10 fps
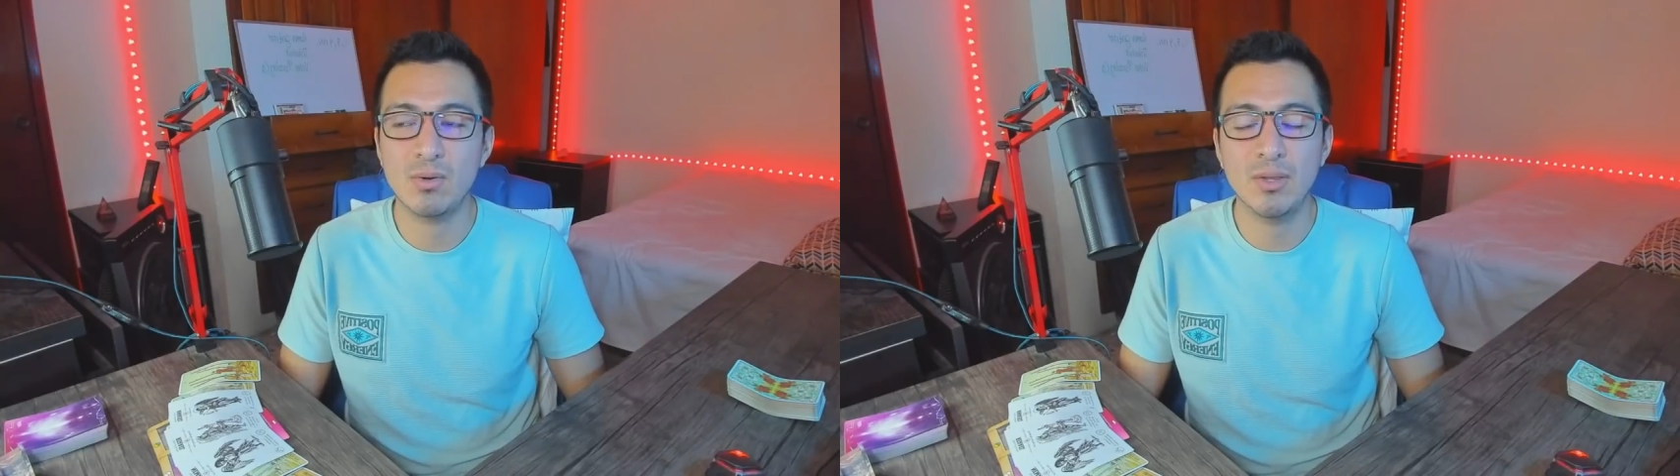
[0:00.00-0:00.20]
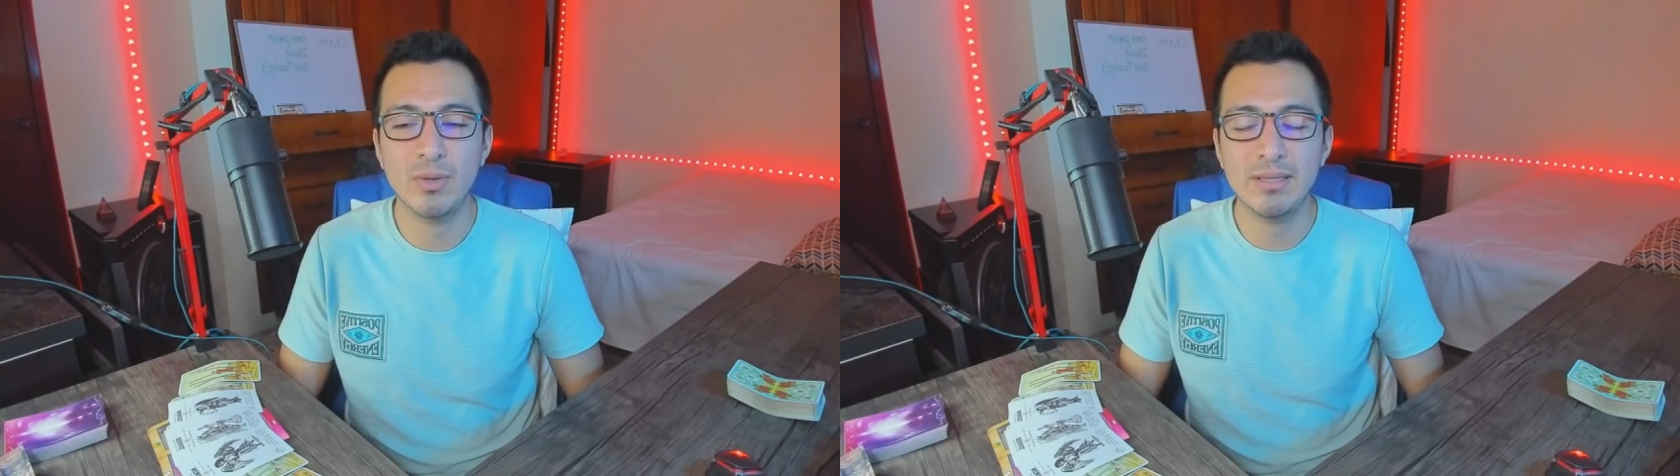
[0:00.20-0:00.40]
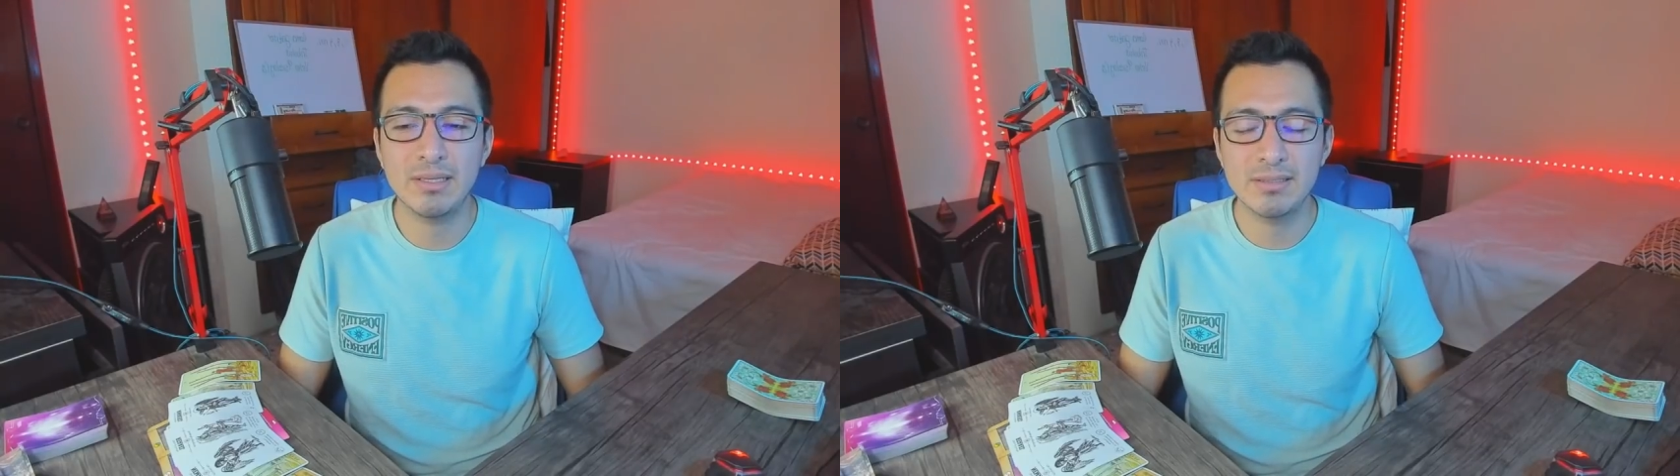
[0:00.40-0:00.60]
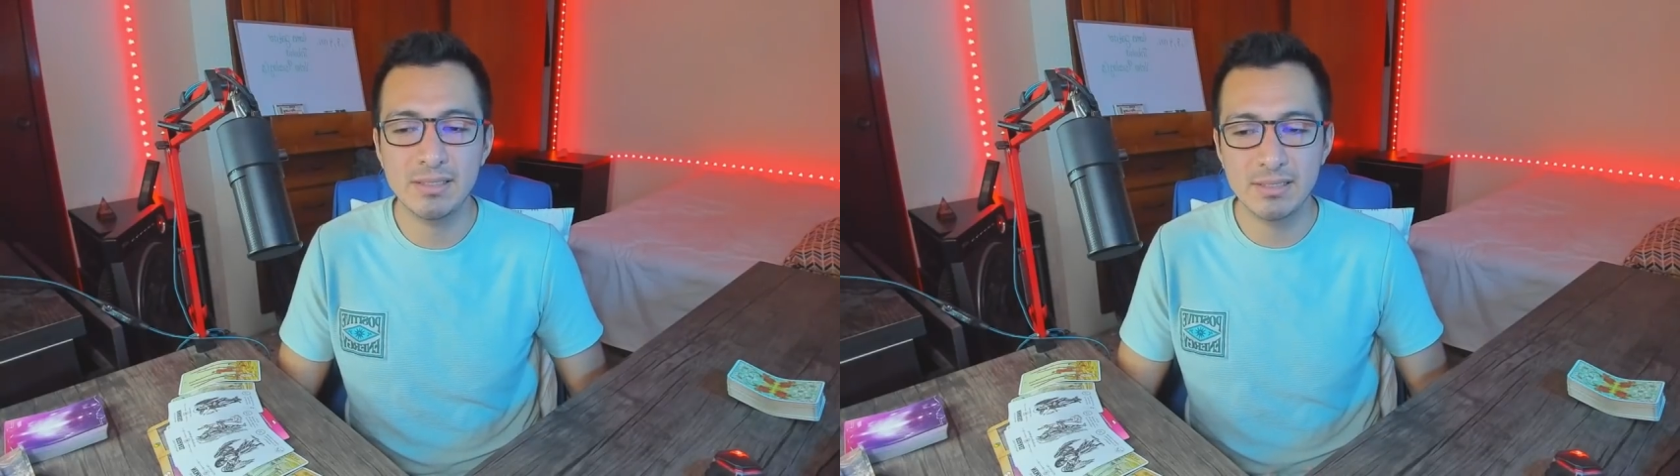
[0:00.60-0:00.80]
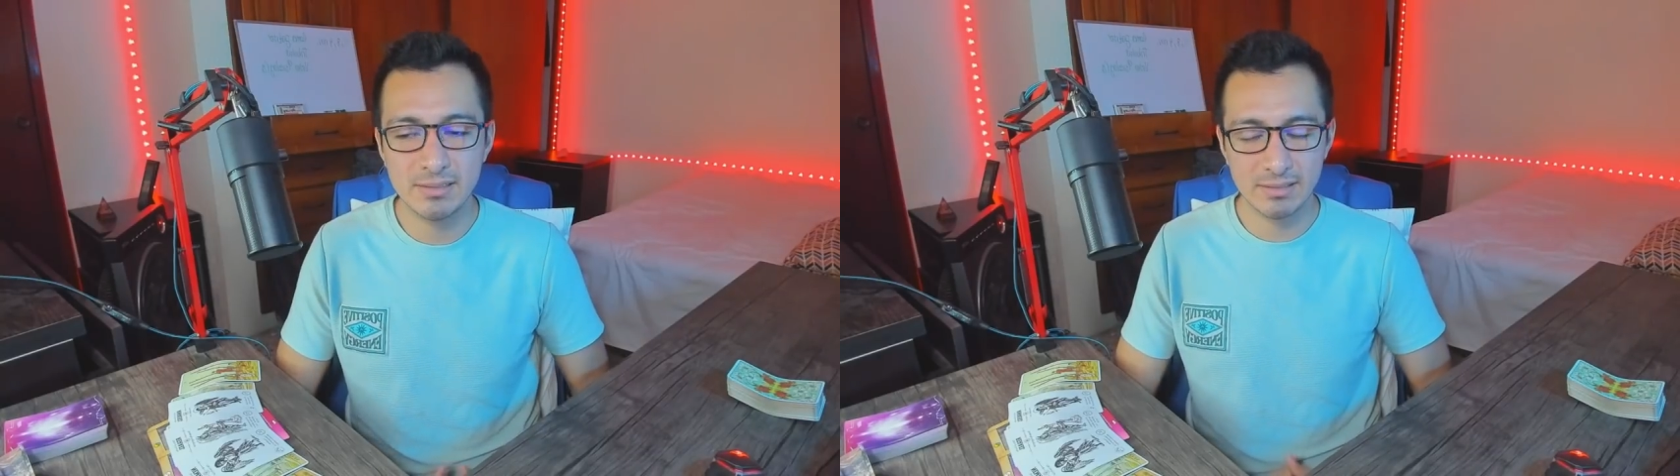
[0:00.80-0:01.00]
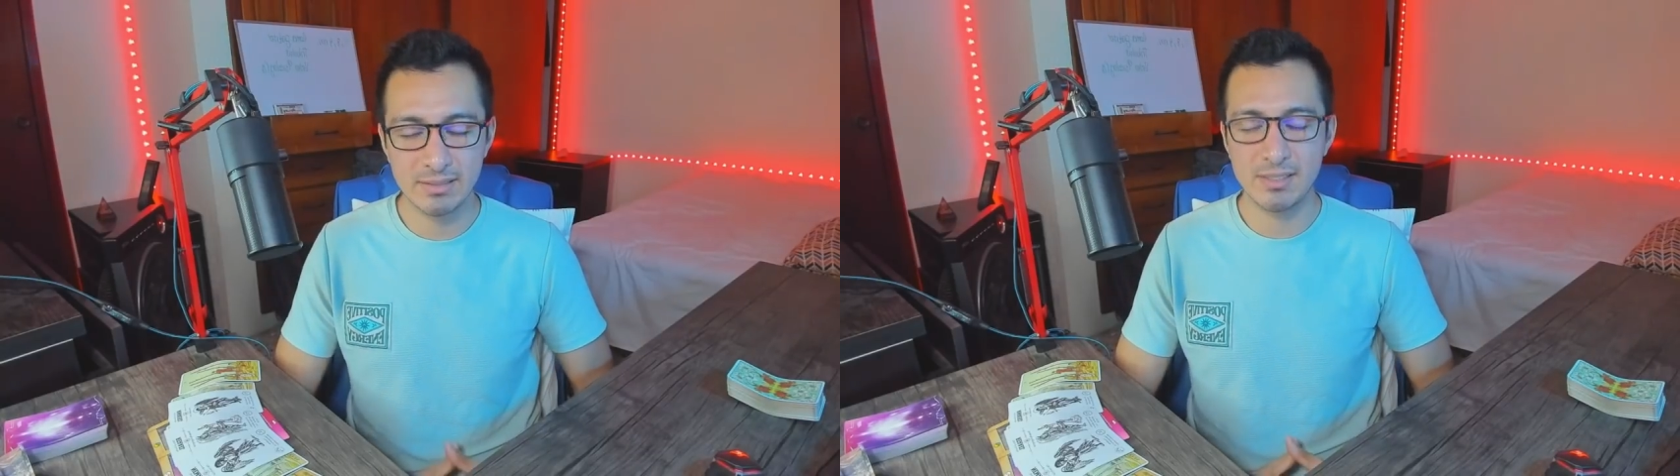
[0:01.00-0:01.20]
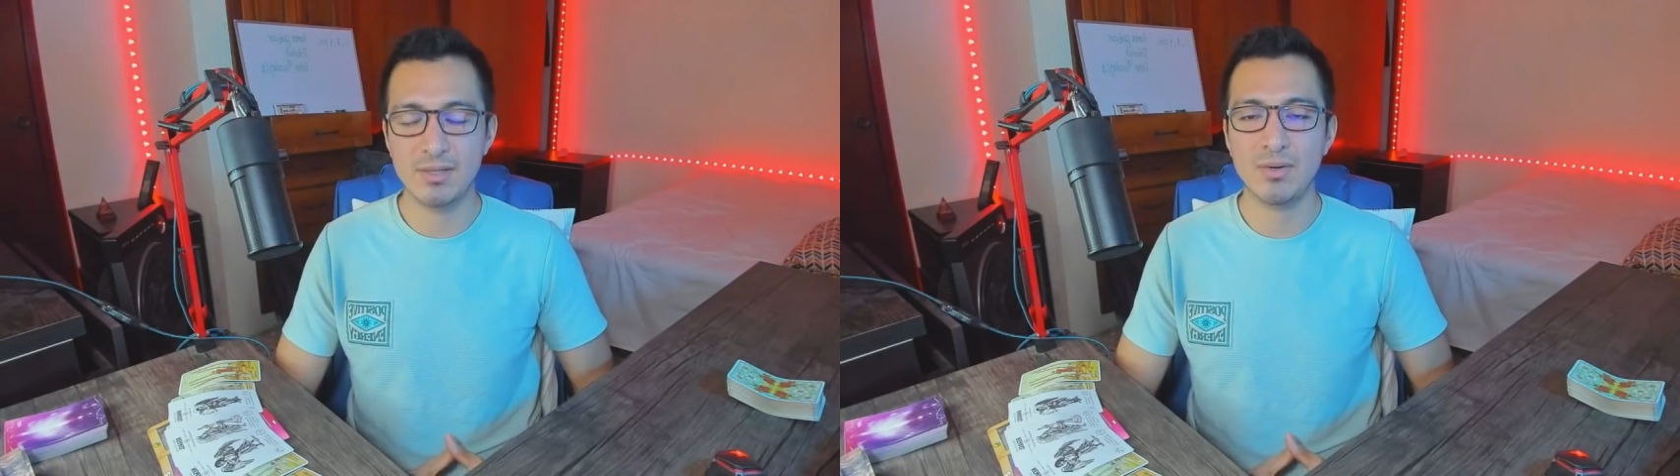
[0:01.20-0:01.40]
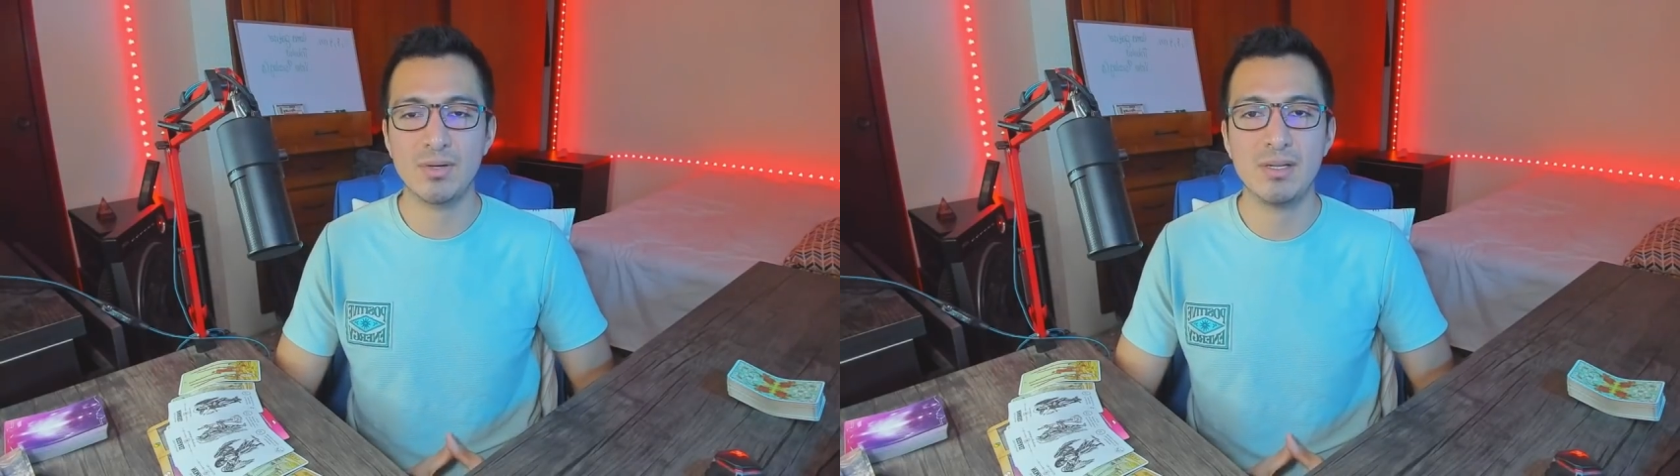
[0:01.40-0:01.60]
Cuando entras en esa
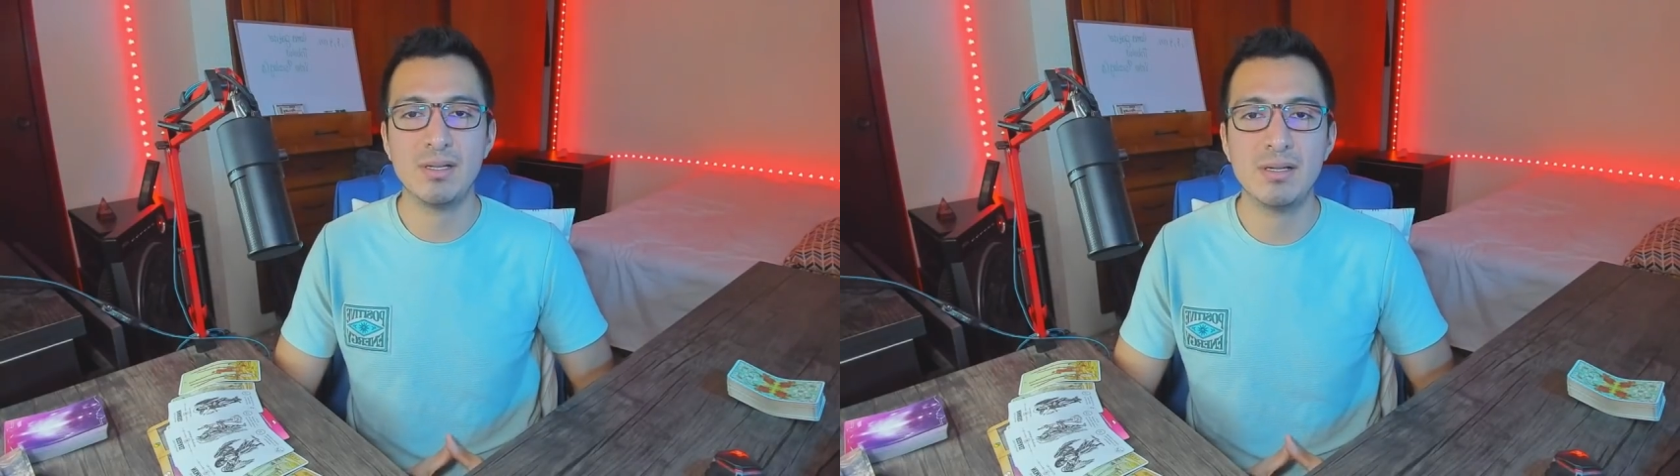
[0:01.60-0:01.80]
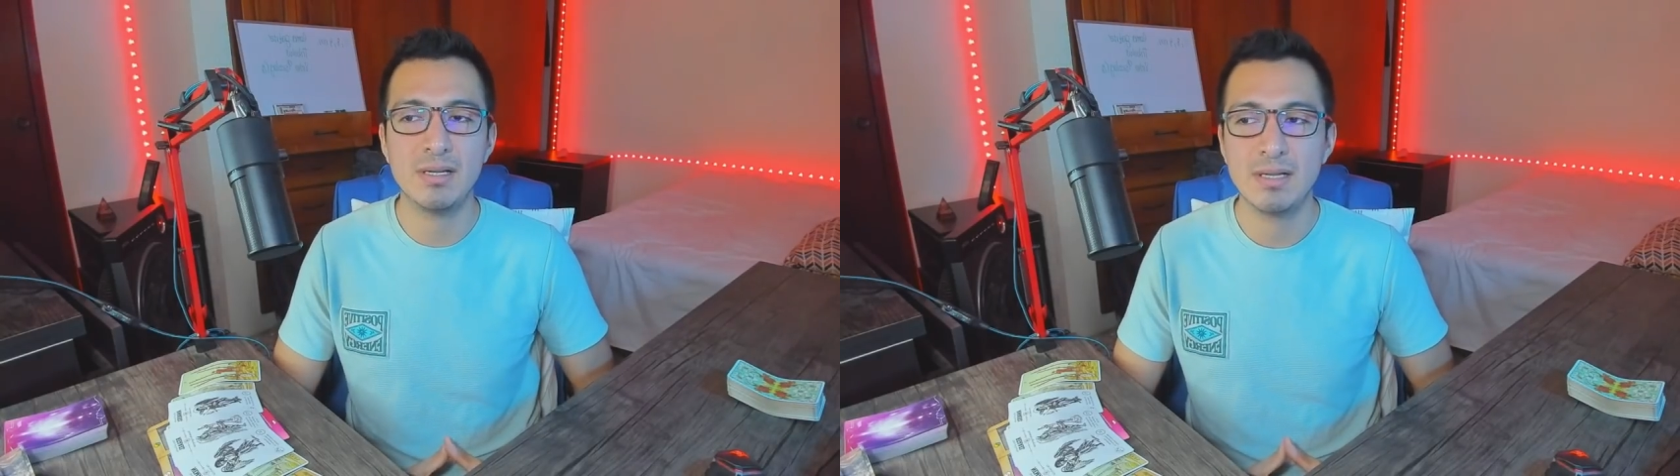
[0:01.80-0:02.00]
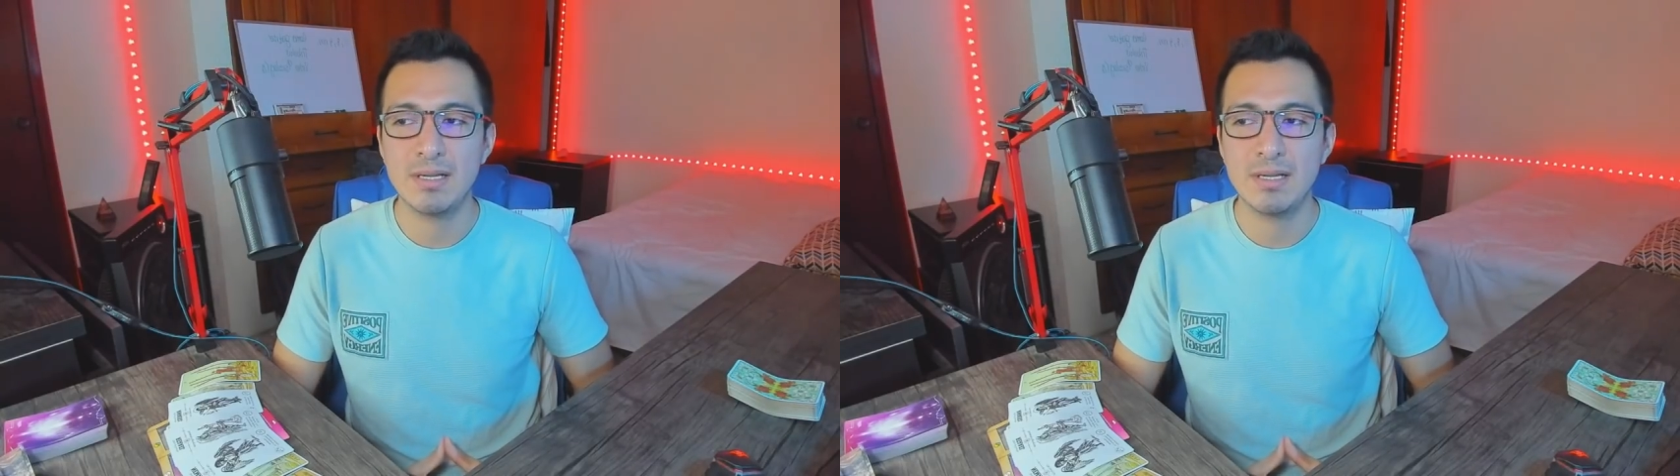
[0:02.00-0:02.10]
sincronía,